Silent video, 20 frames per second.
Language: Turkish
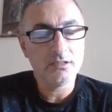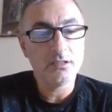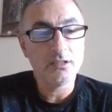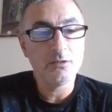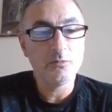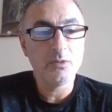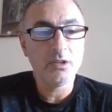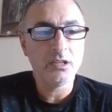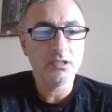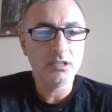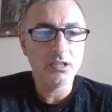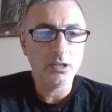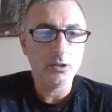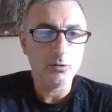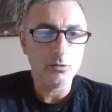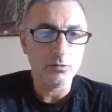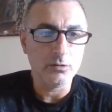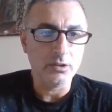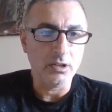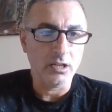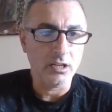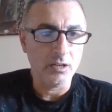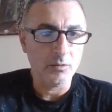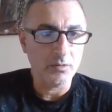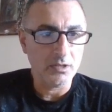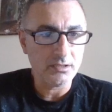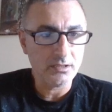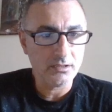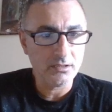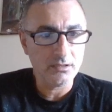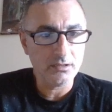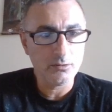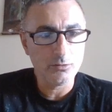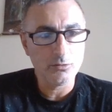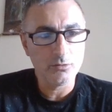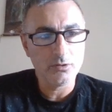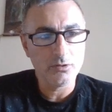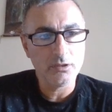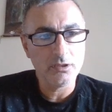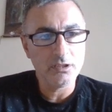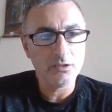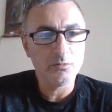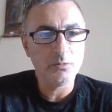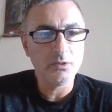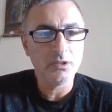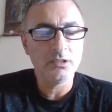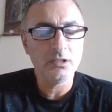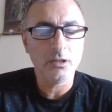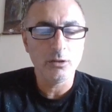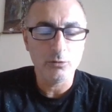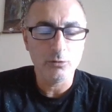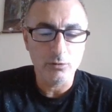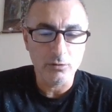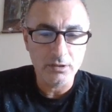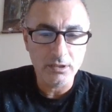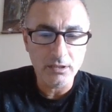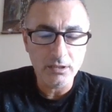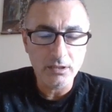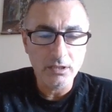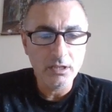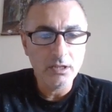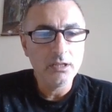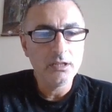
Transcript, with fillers: 27 Eylül'de alamazsınız çünkü 27 Eylül'de